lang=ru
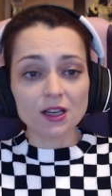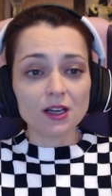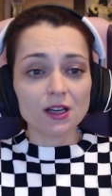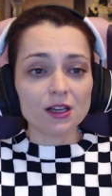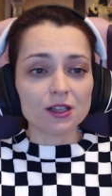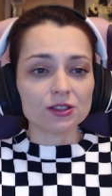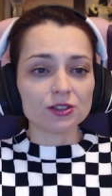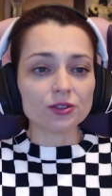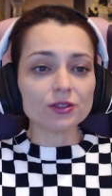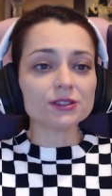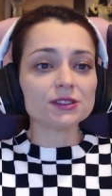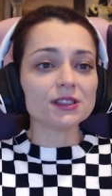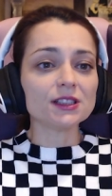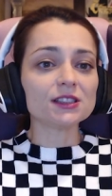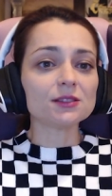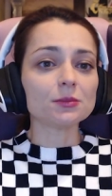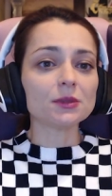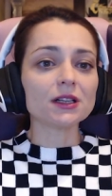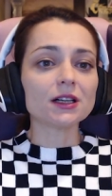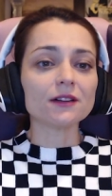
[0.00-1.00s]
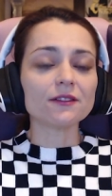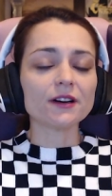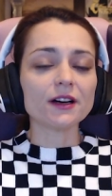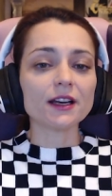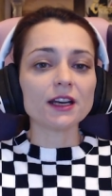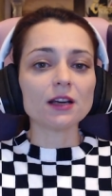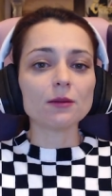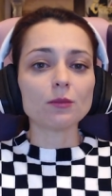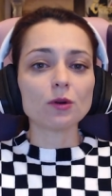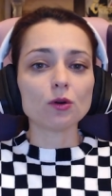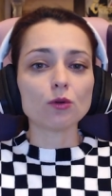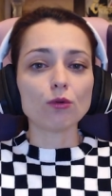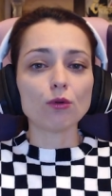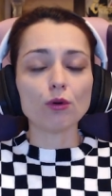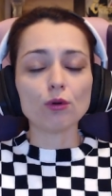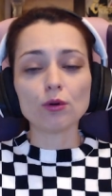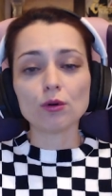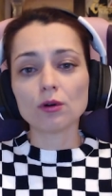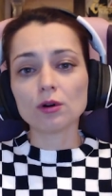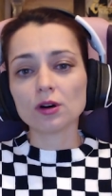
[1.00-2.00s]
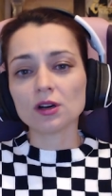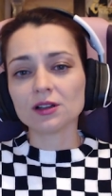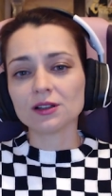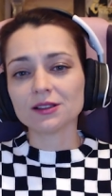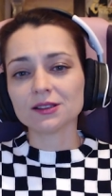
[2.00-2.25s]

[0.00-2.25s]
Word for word: Но здесь мы говорим о